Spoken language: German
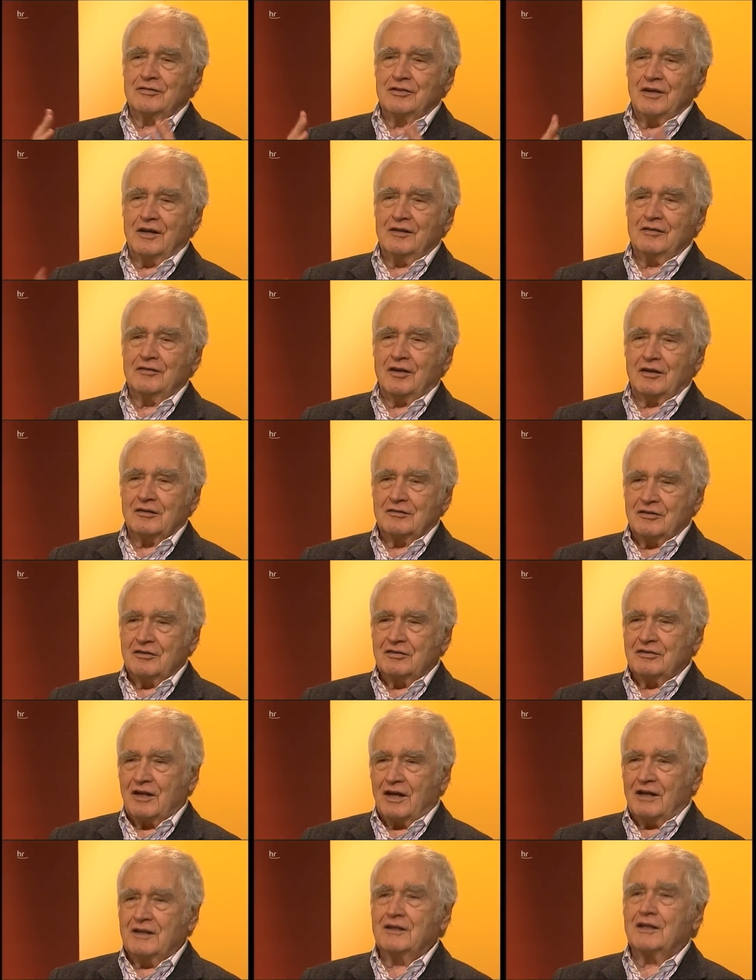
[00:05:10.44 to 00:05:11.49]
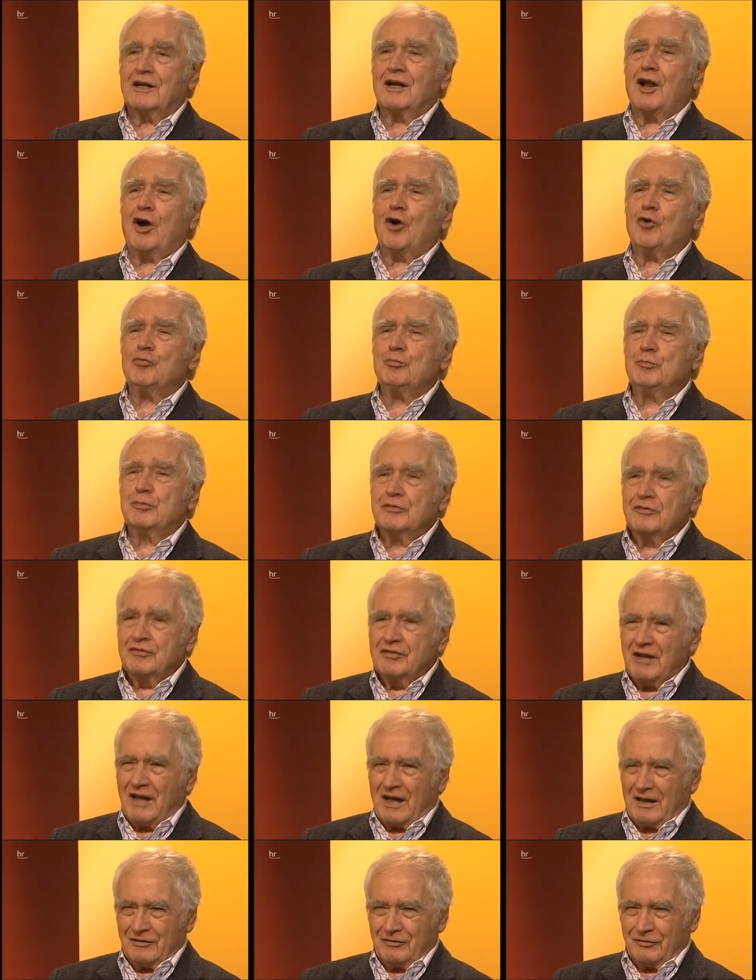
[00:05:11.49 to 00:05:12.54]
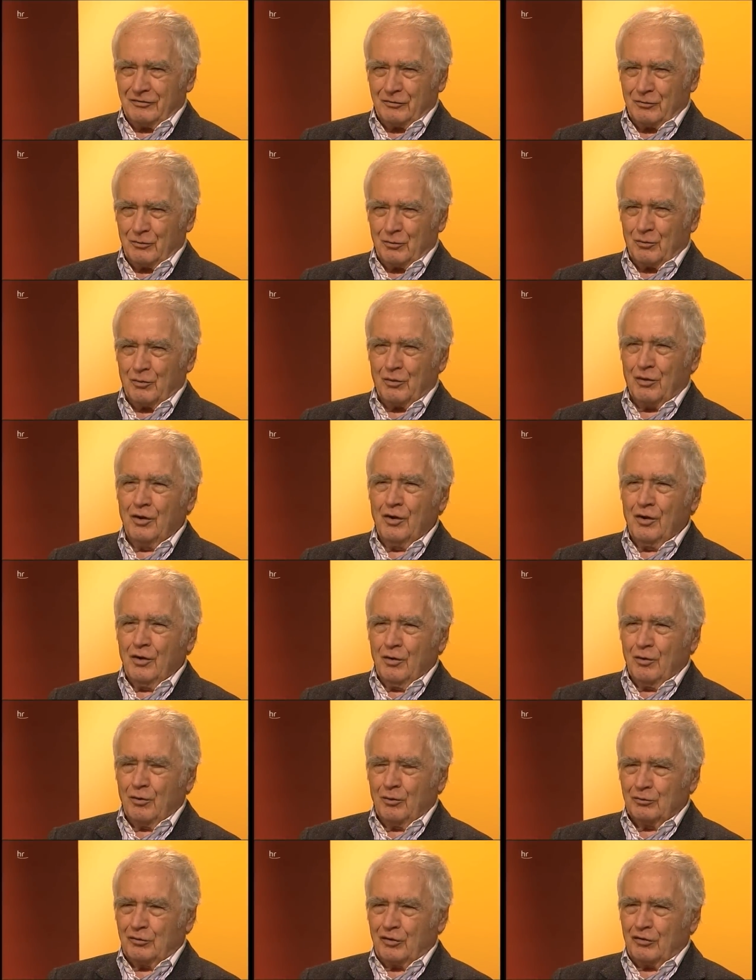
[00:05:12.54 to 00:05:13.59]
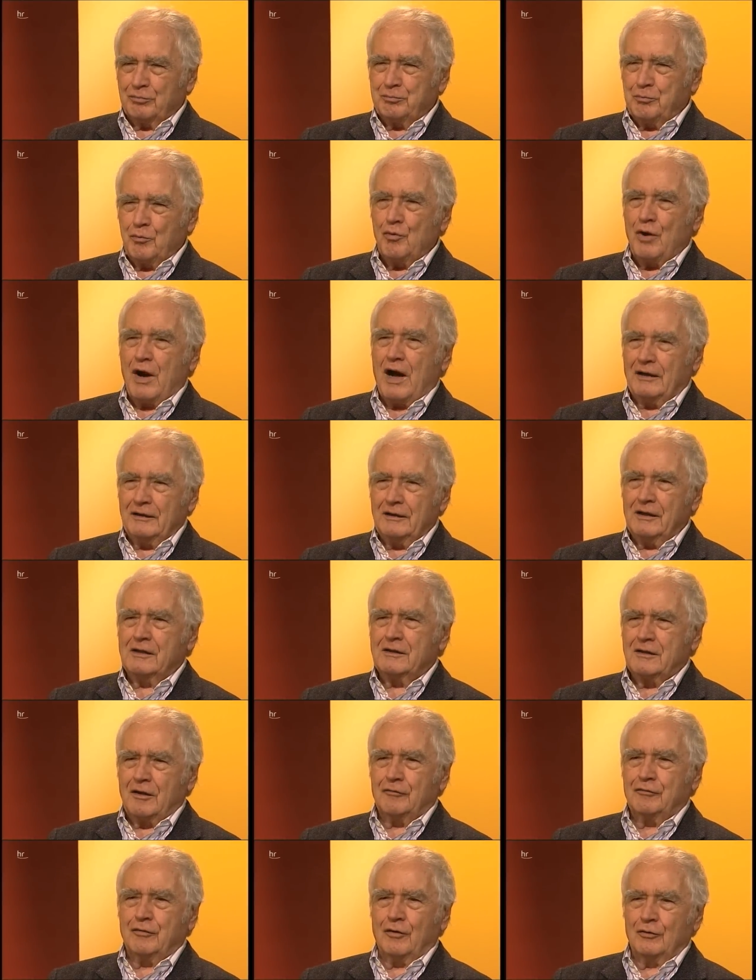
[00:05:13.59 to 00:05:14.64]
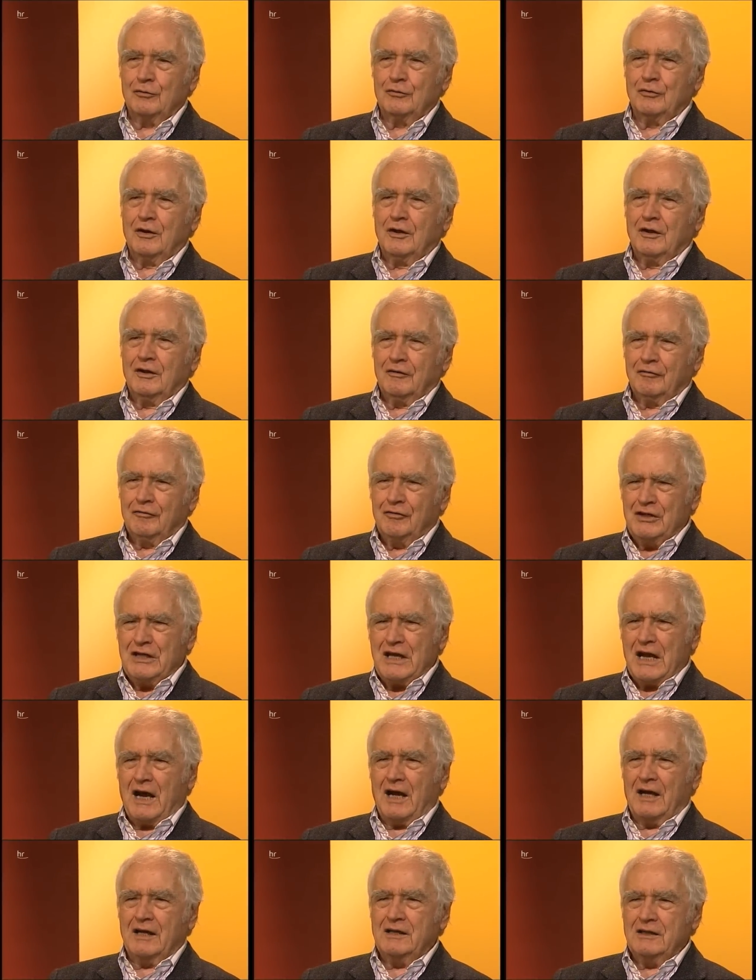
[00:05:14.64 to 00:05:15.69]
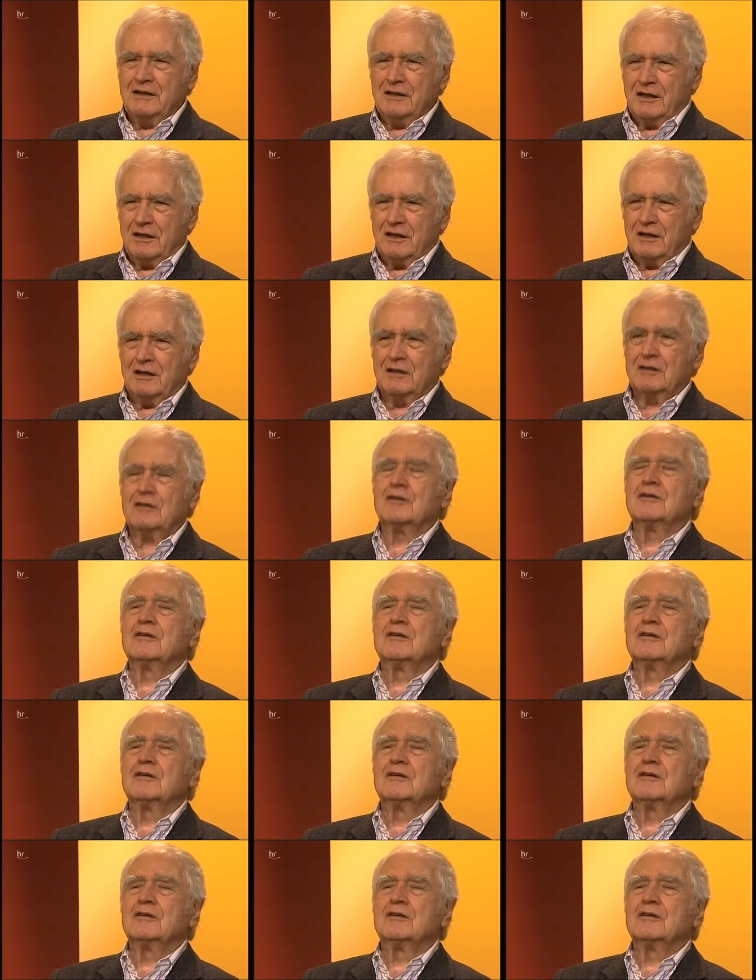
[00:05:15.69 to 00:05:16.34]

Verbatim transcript: Jenseits ist eine Glaubensleistung. Und das Buch handelt davon, wie einer